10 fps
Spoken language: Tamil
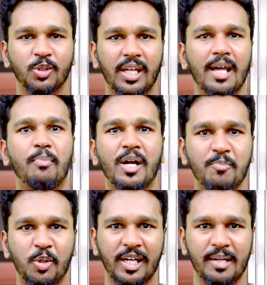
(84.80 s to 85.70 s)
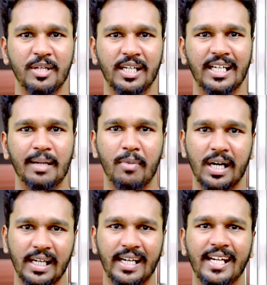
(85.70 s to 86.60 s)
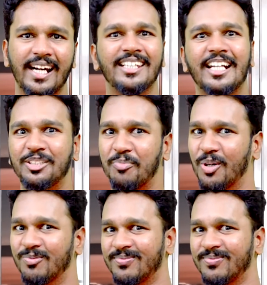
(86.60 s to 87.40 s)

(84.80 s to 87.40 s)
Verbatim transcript: தொகுதியில் பணப்புழக்கம் எப்படி இருக்குன்னு நம்ம மக்கள் கிட்ட கேட்டு தெரிஞ்சுப்போம்